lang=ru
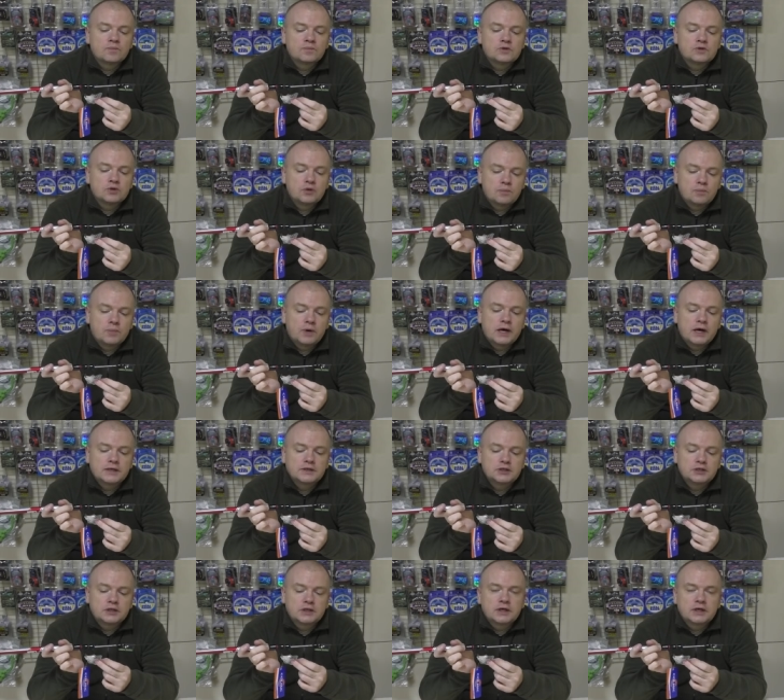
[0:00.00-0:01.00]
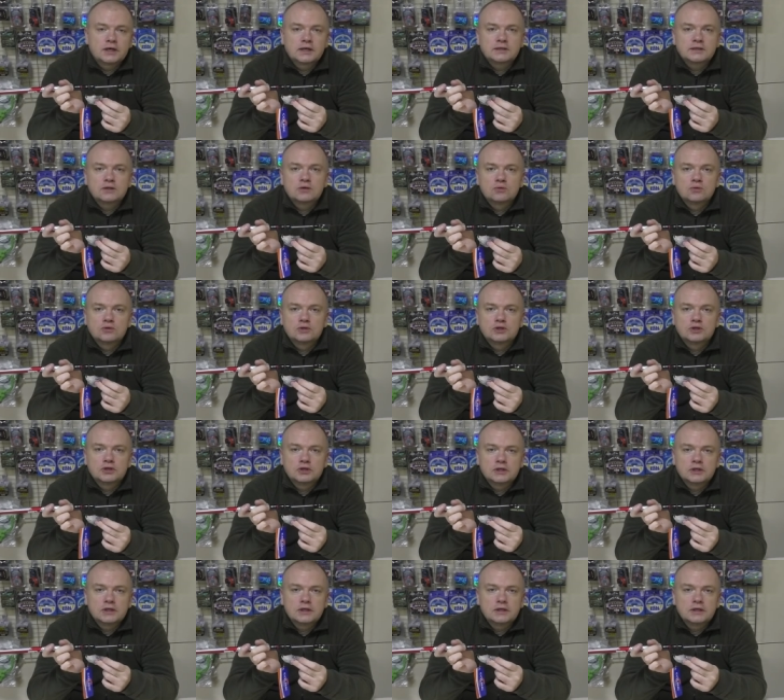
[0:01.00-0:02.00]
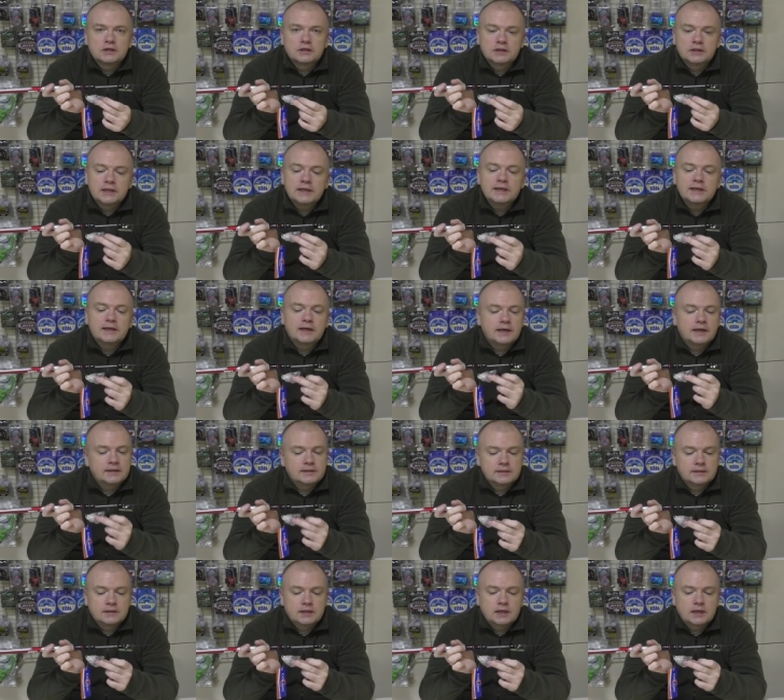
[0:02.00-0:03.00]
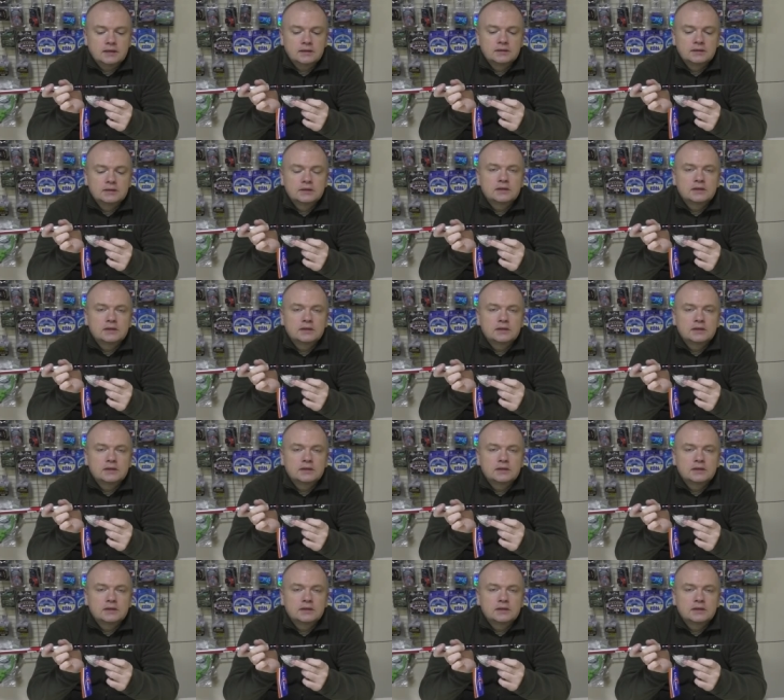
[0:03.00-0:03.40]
тюльпанчик и разгрузочные три кольца,